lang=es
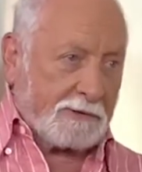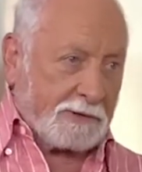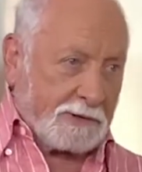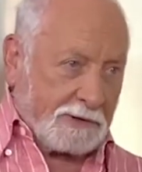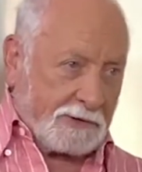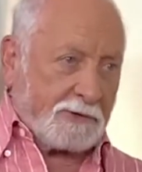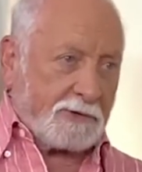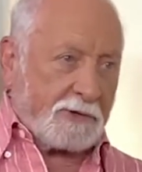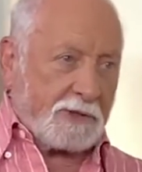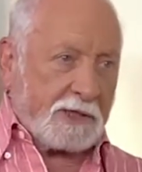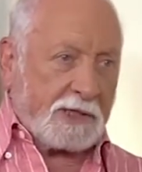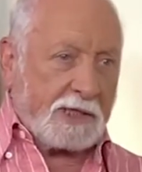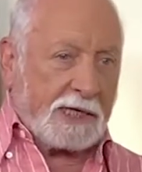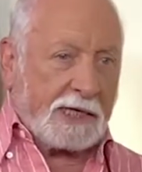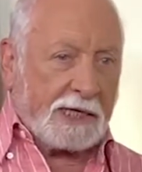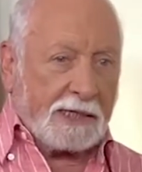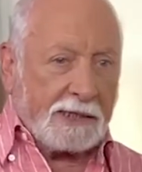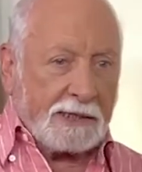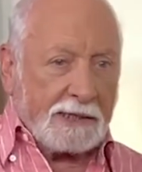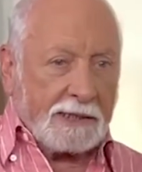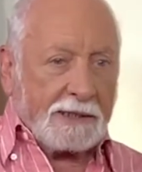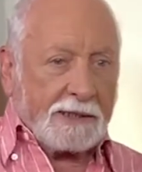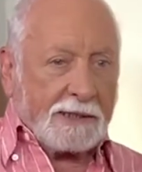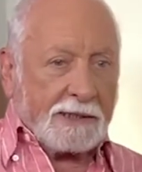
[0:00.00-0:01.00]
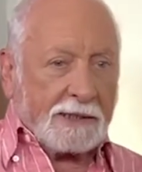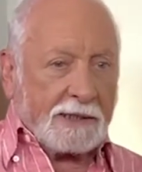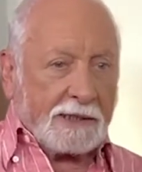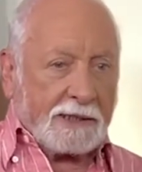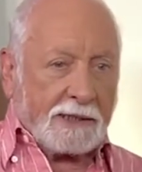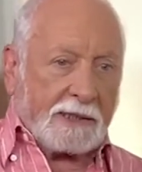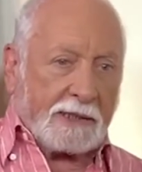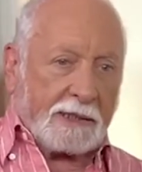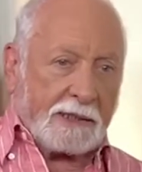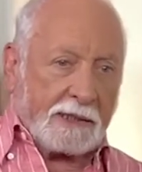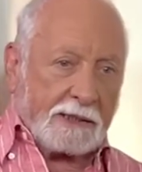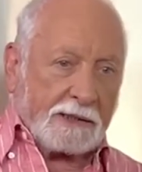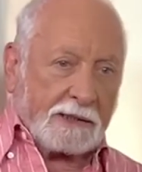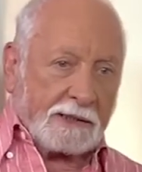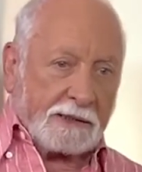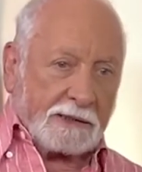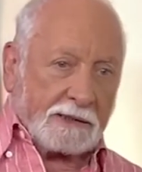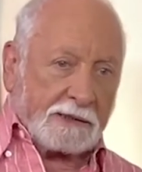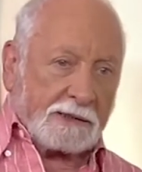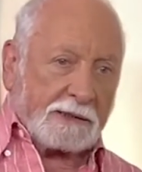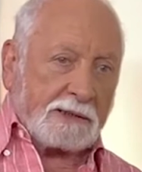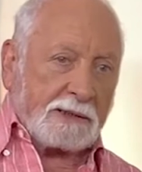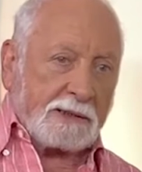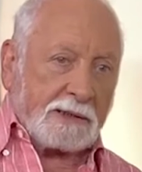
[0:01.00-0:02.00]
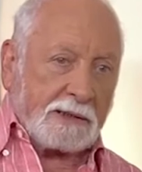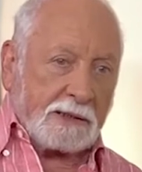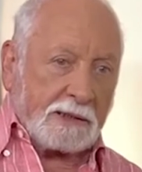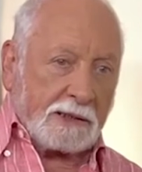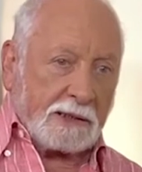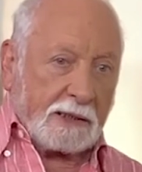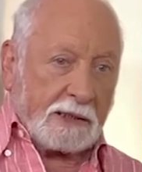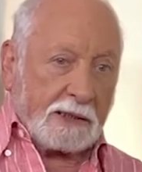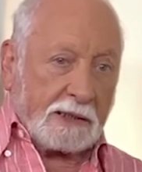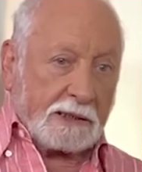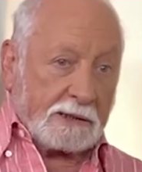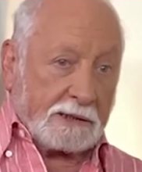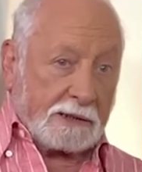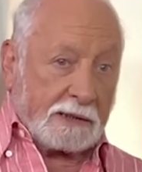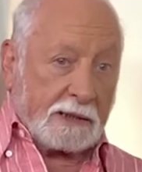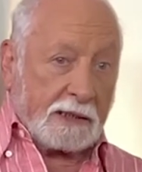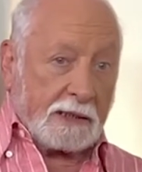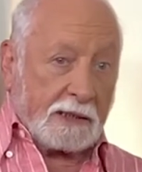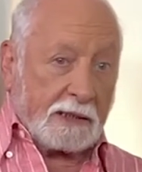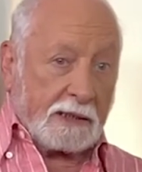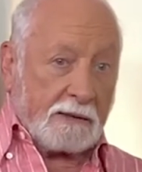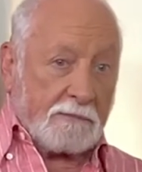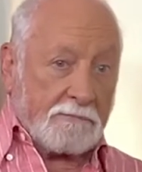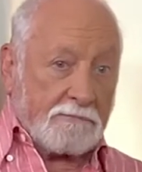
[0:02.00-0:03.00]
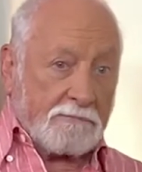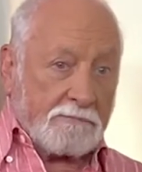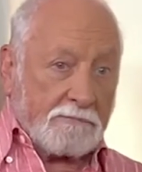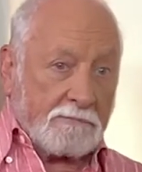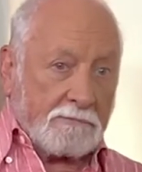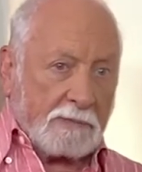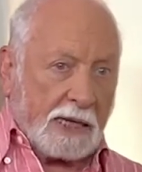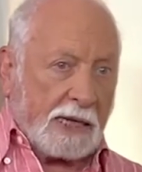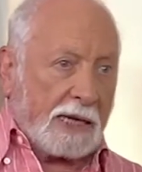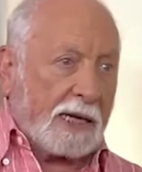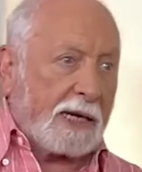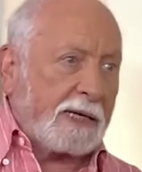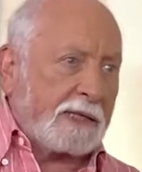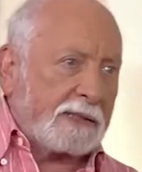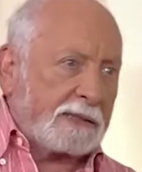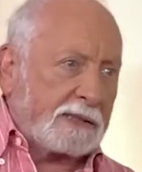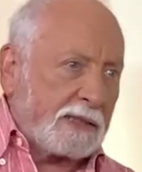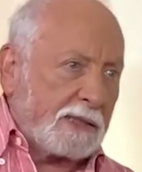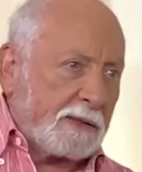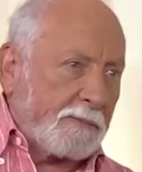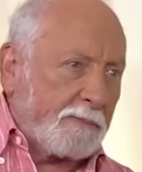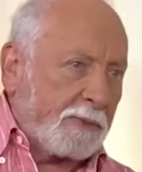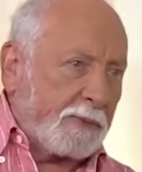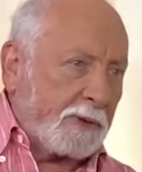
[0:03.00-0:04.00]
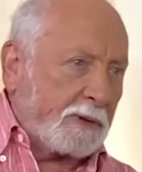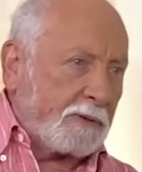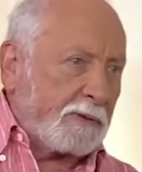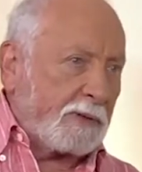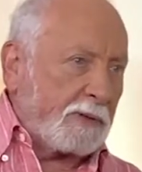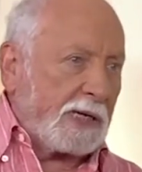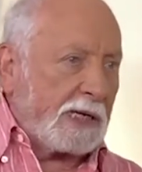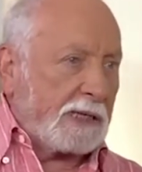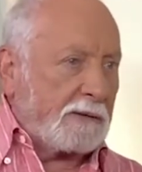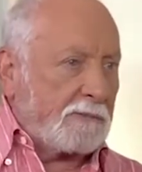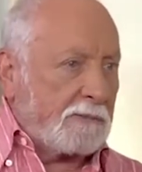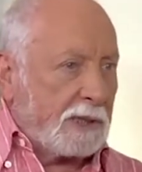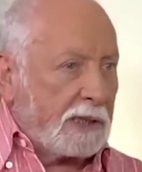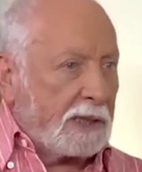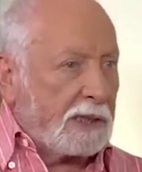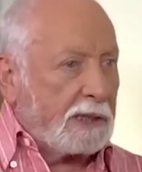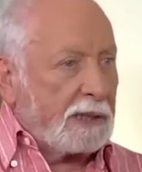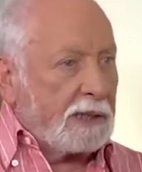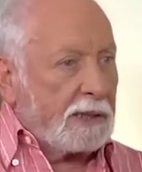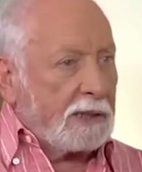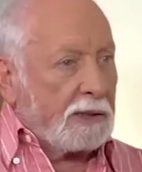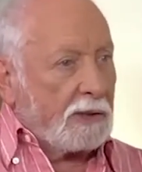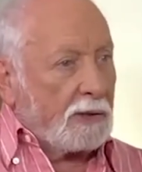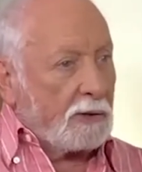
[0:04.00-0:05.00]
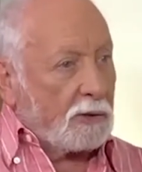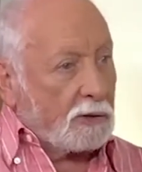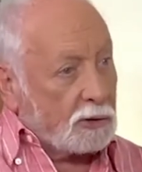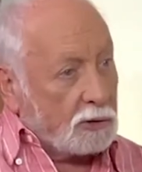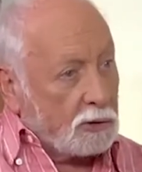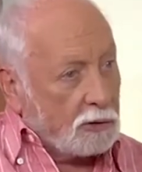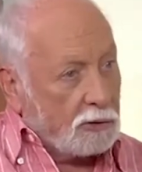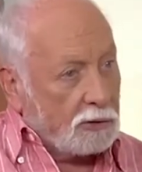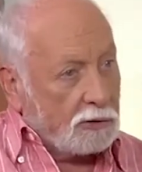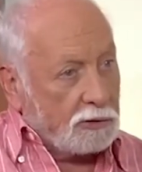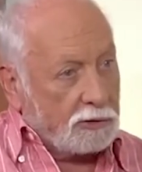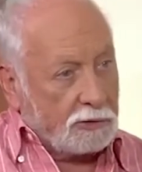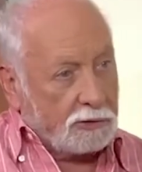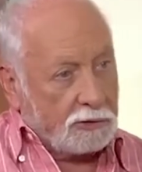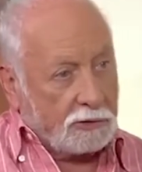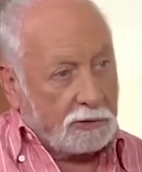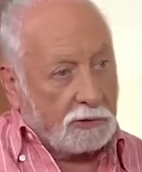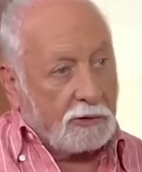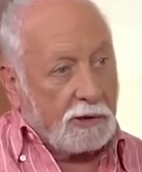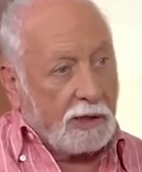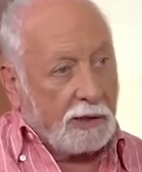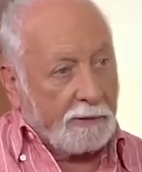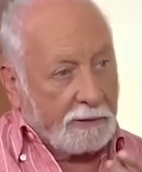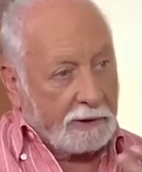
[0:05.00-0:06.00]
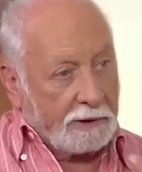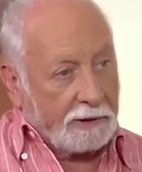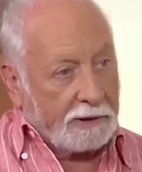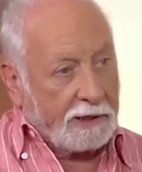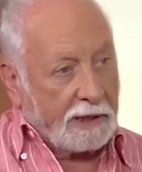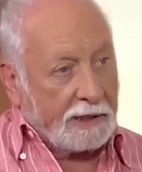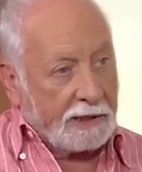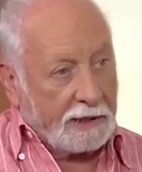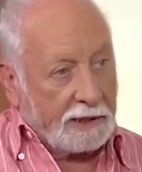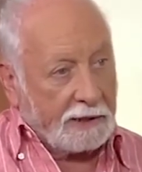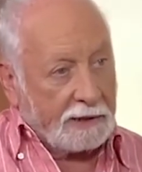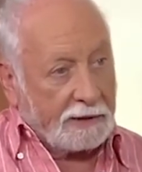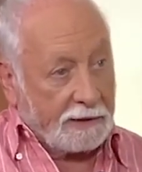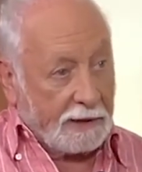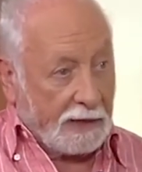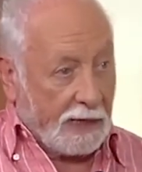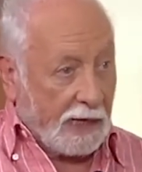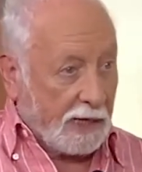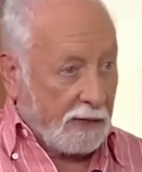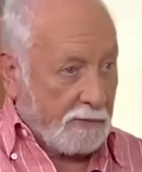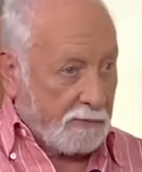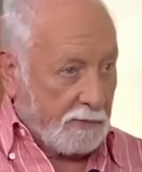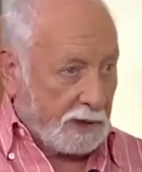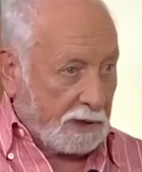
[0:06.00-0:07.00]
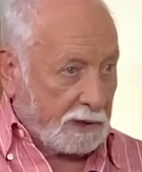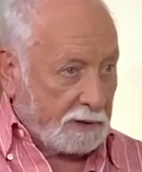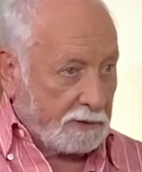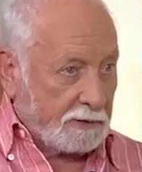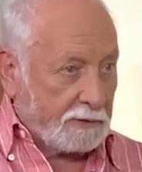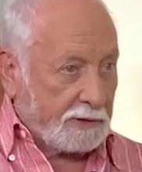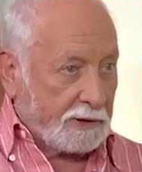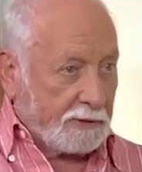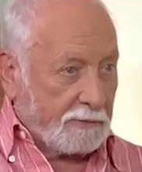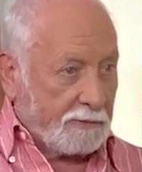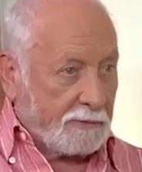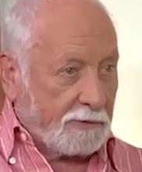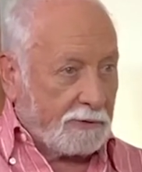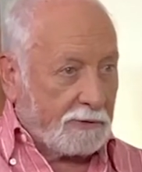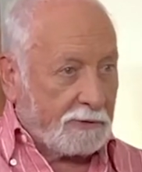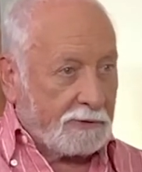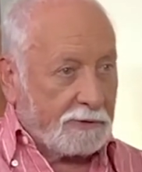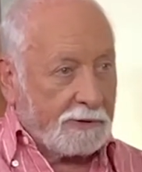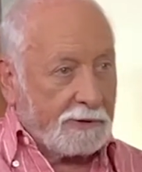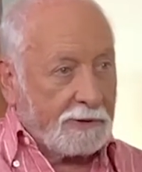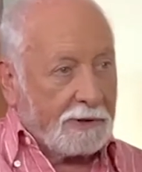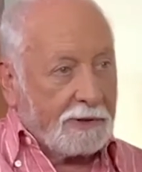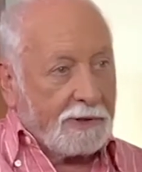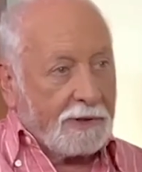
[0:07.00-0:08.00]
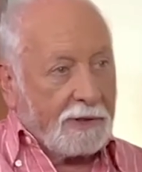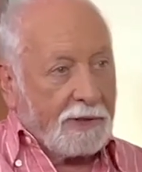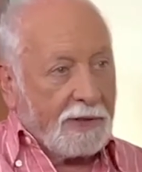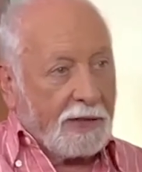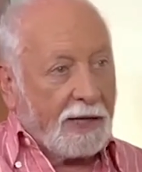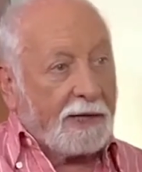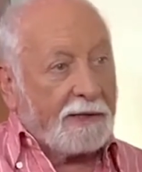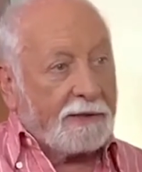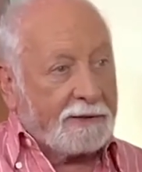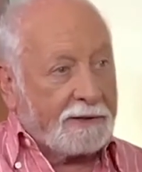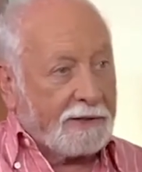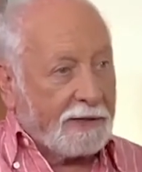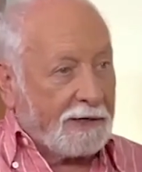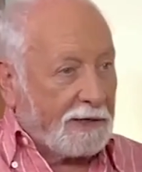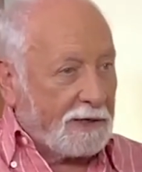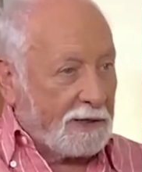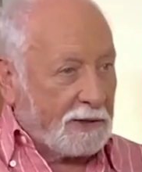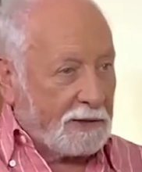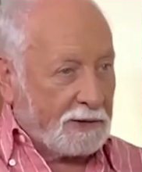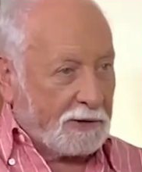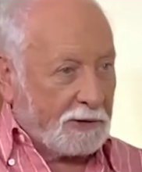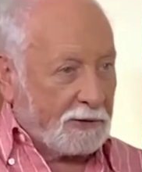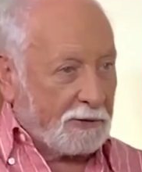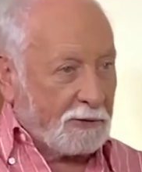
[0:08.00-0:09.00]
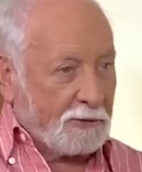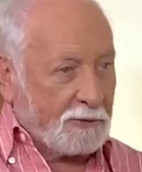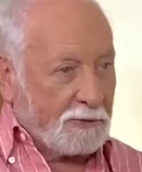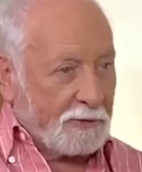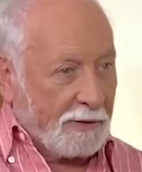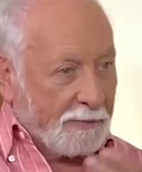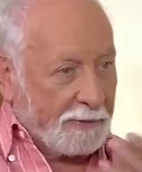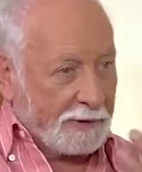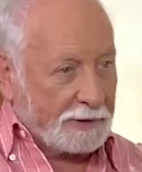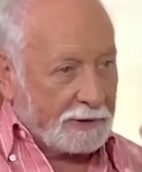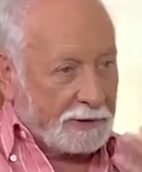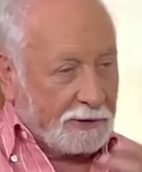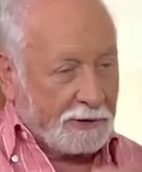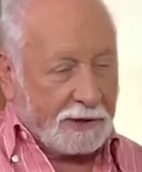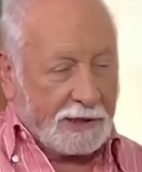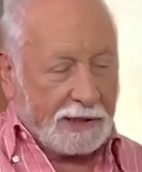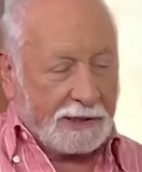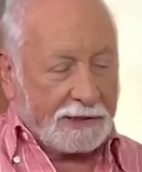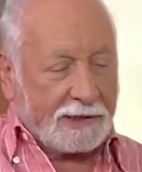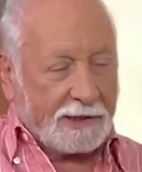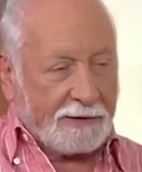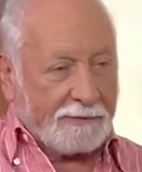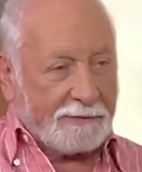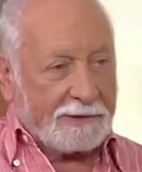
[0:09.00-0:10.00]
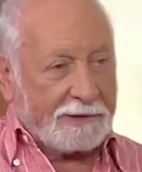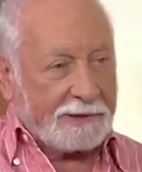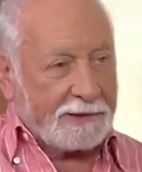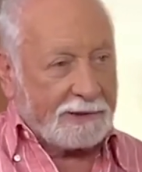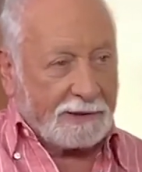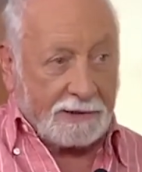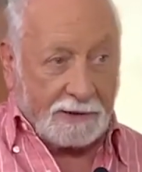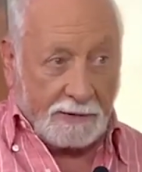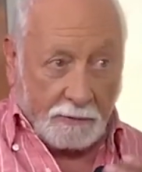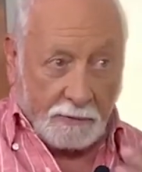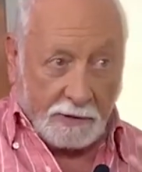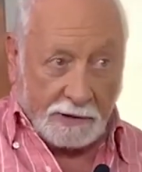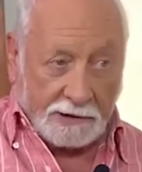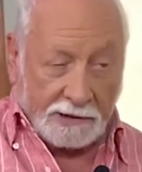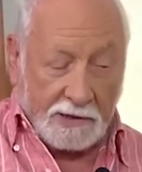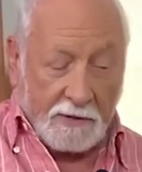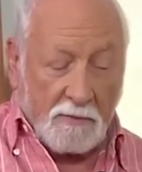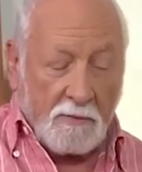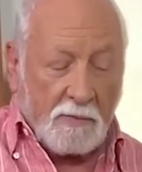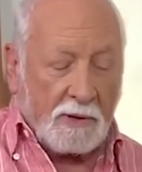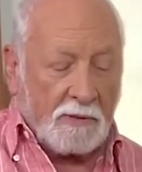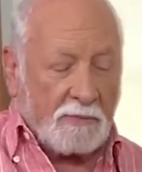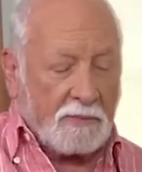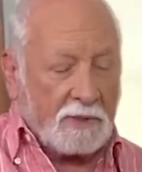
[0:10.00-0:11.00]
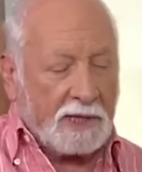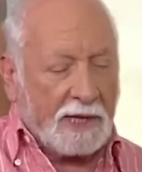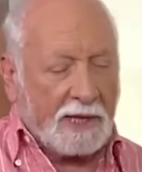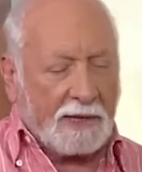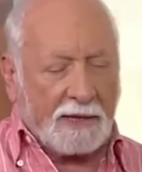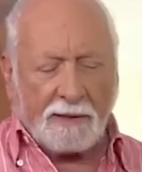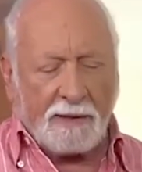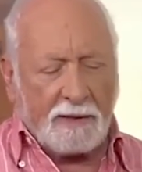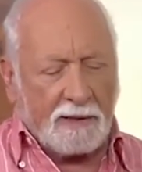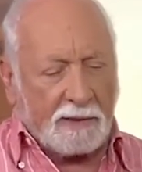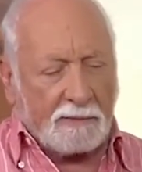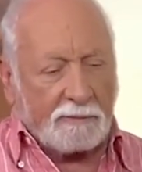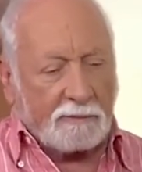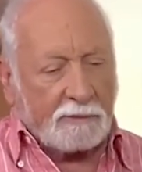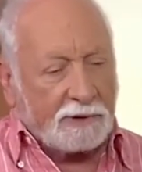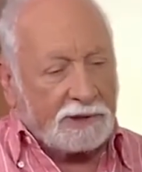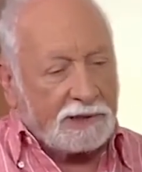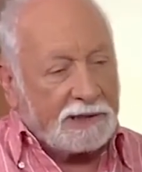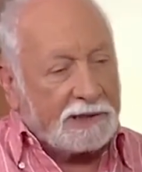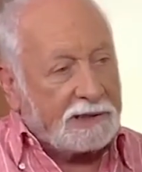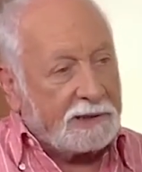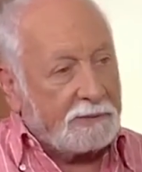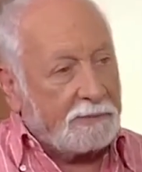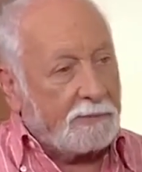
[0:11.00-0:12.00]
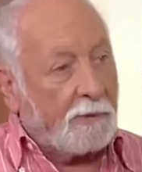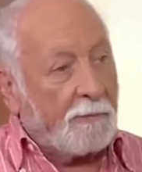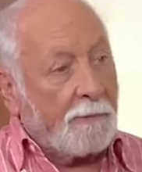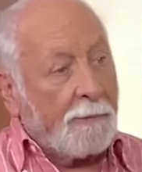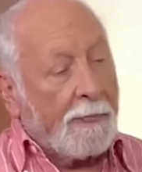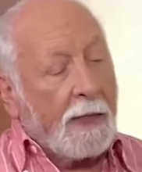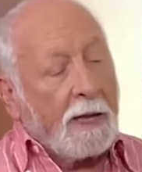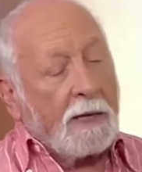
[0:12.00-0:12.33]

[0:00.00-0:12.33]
Y yo diría que si este, la cara es el espejo del alma, los ojos son la ventana del alma, donde uno entra en el interior de una persona a través de una simple mirada, dice muchísimo.